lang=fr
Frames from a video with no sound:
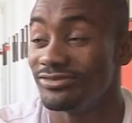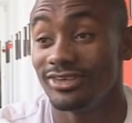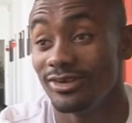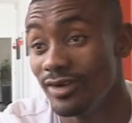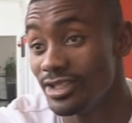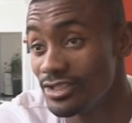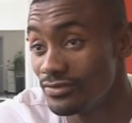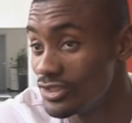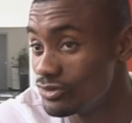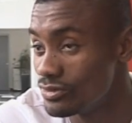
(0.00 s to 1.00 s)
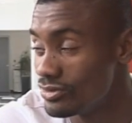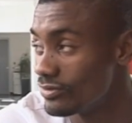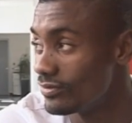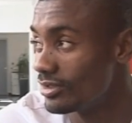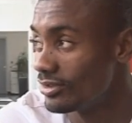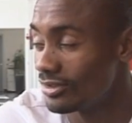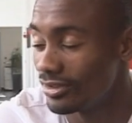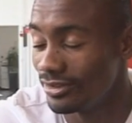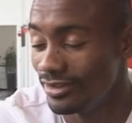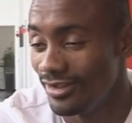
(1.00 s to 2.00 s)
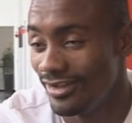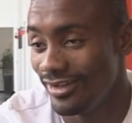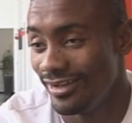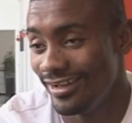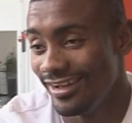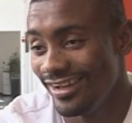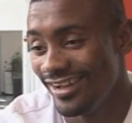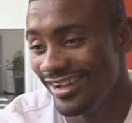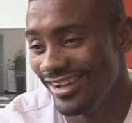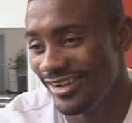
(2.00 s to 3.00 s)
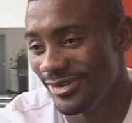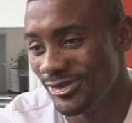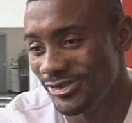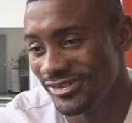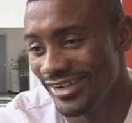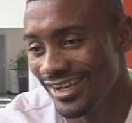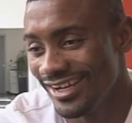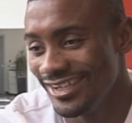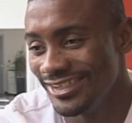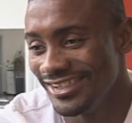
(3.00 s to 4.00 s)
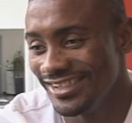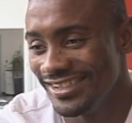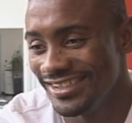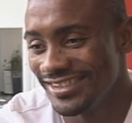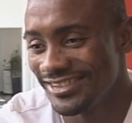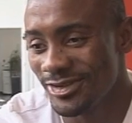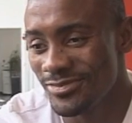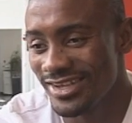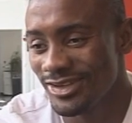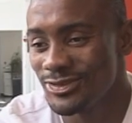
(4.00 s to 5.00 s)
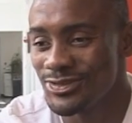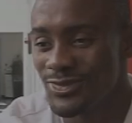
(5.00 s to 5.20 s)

venais voir, je vais jouer souvent. Donc, euh, euh, voilà, et c'est comme ça que j'ai